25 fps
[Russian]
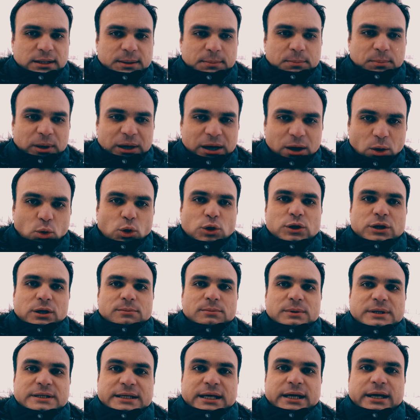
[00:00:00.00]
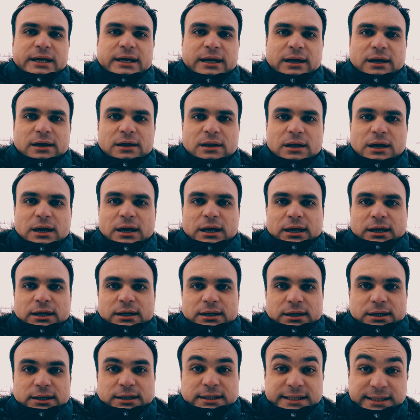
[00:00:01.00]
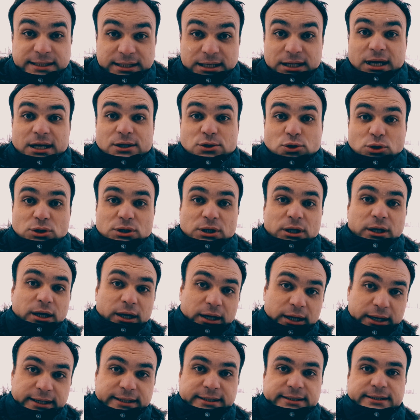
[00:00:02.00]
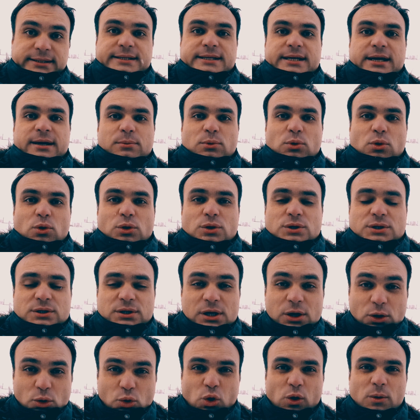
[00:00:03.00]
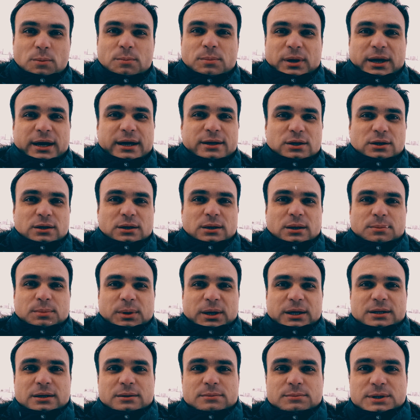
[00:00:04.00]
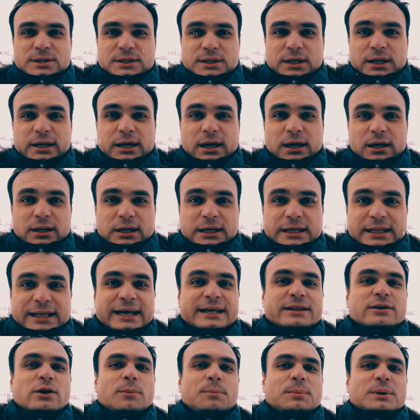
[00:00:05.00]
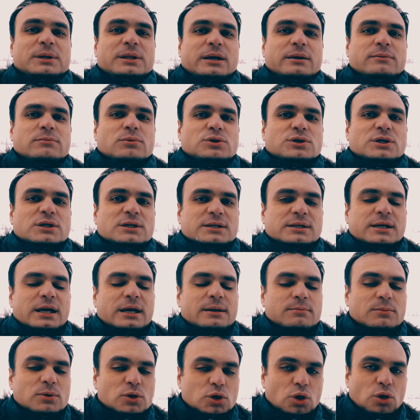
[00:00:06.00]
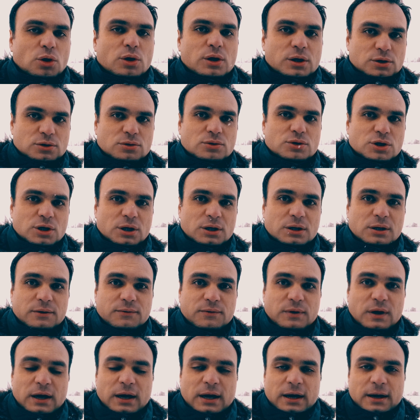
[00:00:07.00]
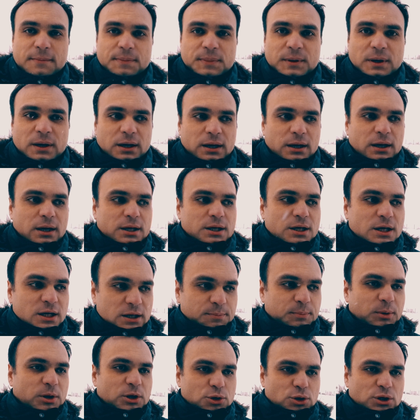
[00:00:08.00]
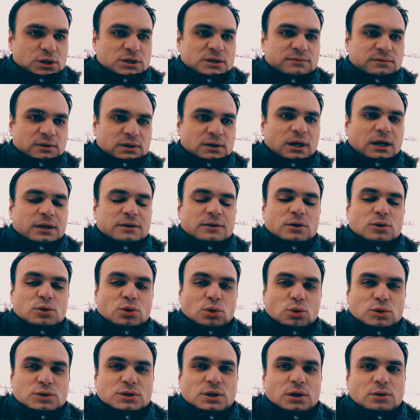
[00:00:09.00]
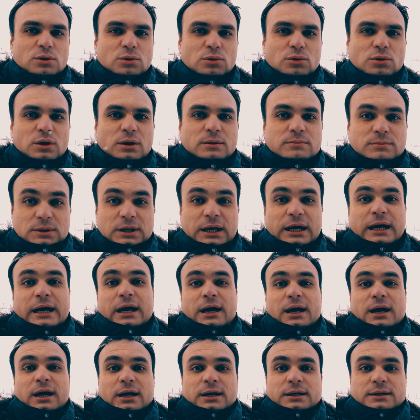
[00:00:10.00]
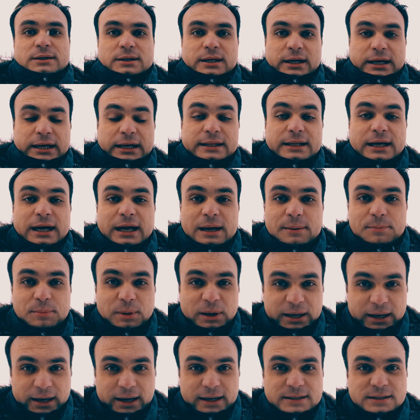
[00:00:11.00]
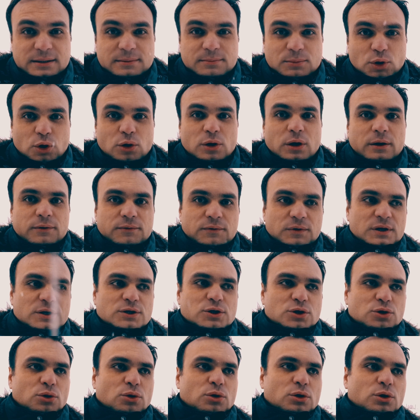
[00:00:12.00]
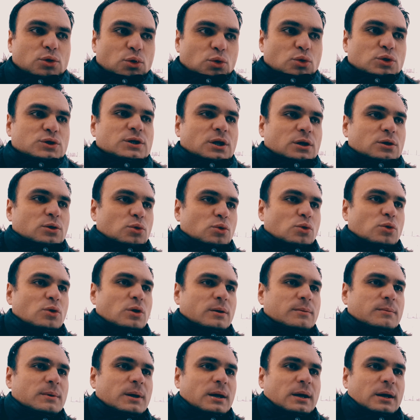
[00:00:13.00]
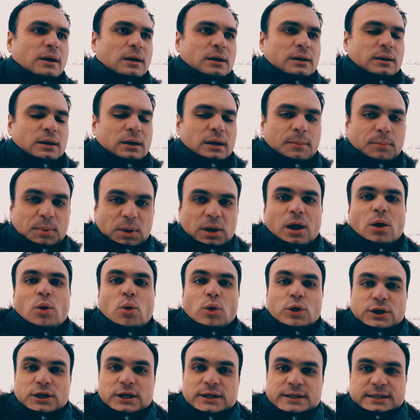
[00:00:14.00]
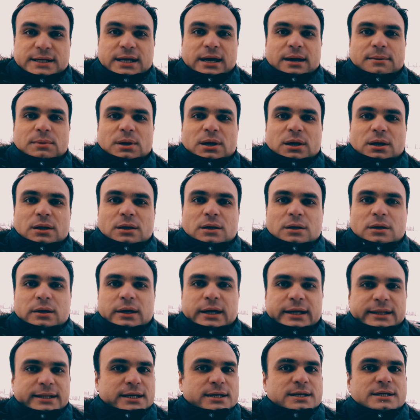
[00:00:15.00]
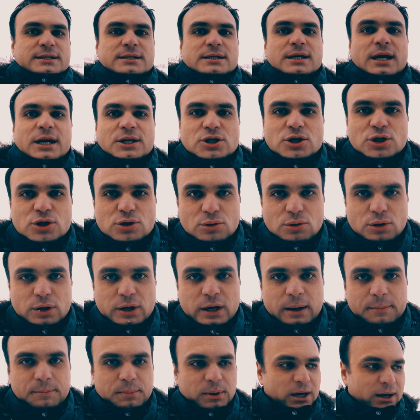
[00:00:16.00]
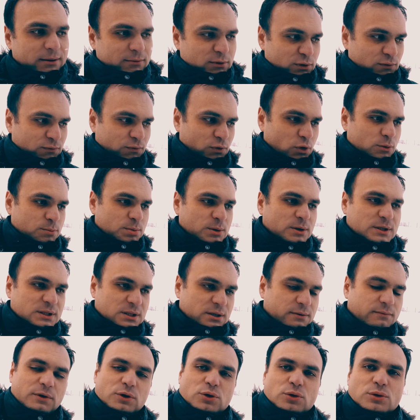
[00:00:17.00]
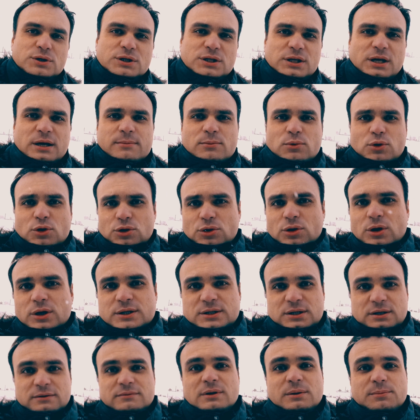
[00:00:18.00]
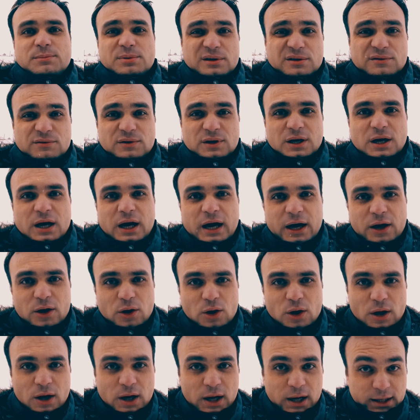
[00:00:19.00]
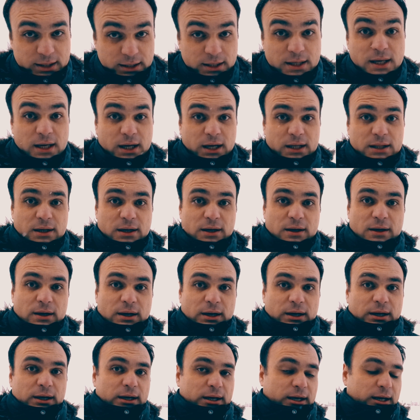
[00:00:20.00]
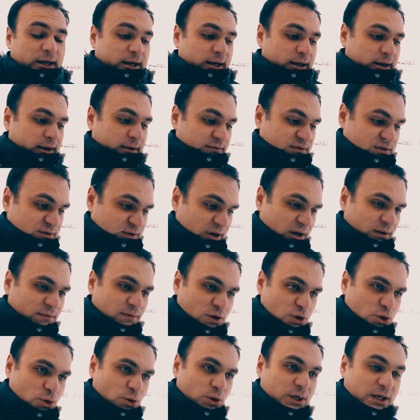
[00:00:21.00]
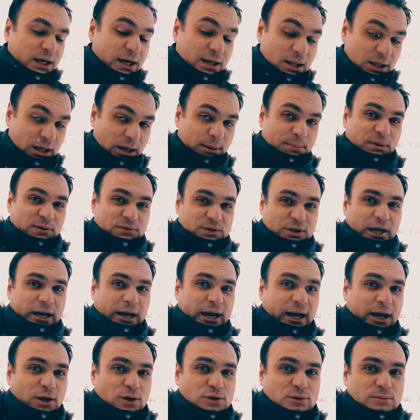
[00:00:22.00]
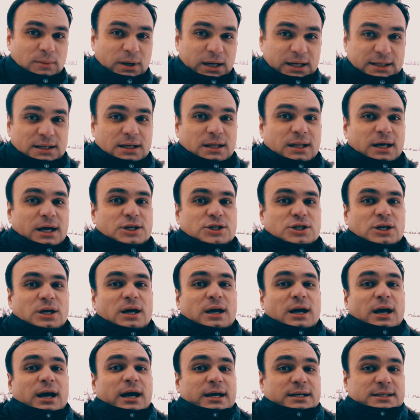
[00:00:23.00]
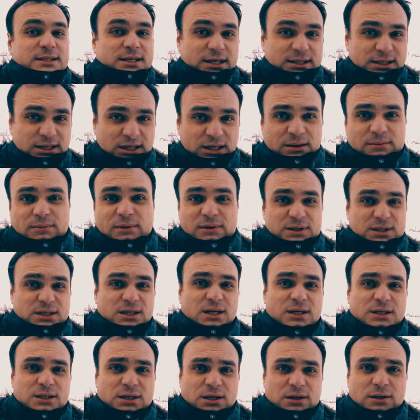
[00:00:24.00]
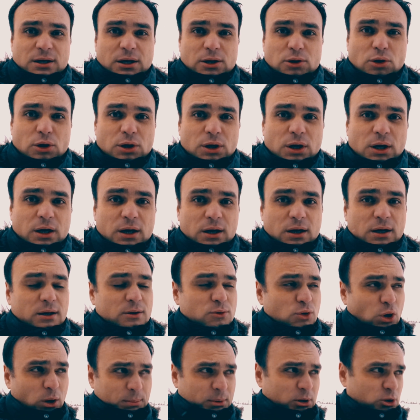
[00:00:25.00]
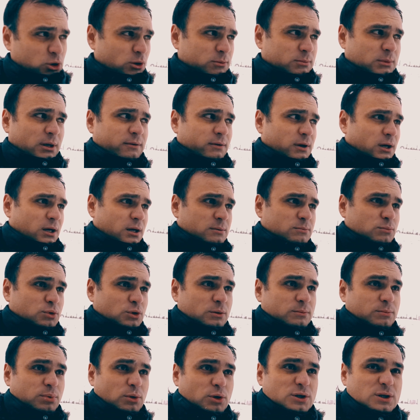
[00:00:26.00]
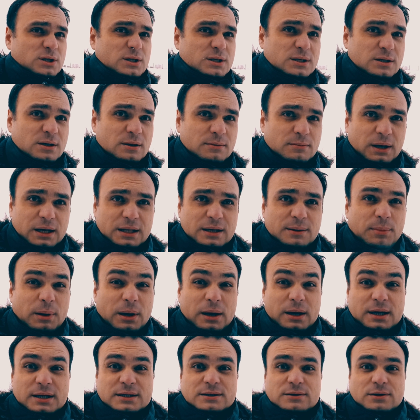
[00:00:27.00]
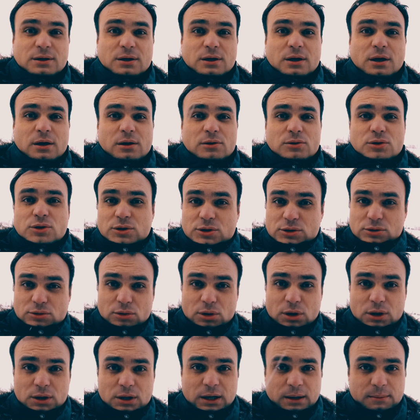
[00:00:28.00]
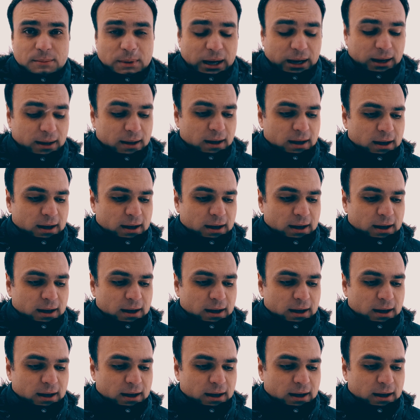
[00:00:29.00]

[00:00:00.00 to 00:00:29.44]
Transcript: про какой-то материал э, сразу закрыть тему целиком про это про этот материал, и для этого потребуется снять много сюжетов, э, и их придется выкладывать друг за другом, да, на канале появится много видео друг за другом э, по какой-то теме. Это не значит, что я прям вот влюбился в эту тему, ее активно продвигаю, нет. А в своих видео я не повторяюсь, моя задача рассказать обо всех технологиях, ну а потом, наверное, будем просто снимать и показывать, как люди строят дома.